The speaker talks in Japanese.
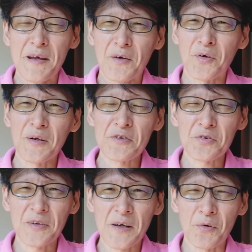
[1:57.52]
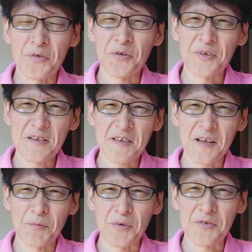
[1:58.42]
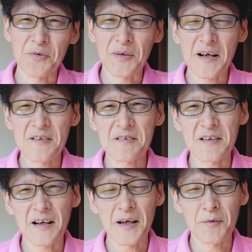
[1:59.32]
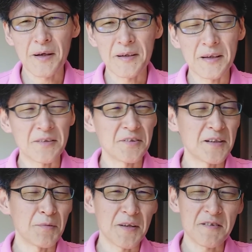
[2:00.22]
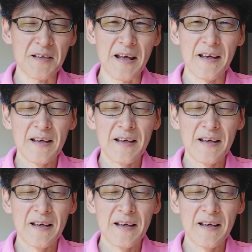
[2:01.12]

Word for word: これはちょっとね、憶測ですけれども、週刊誌界隈についてもですね、